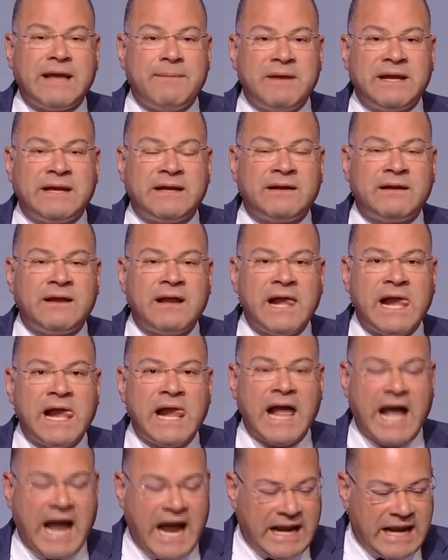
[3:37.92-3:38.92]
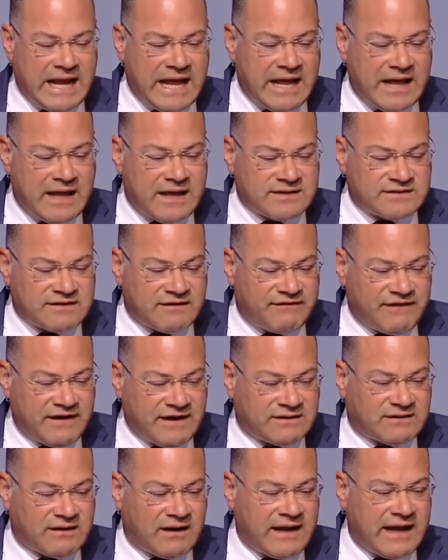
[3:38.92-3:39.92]
من على
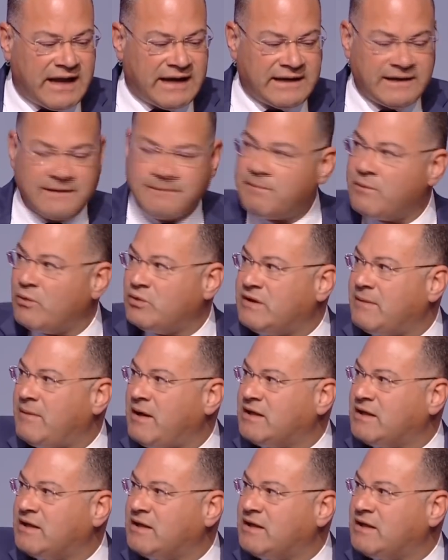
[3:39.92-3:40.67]
صفحتها يعني قدام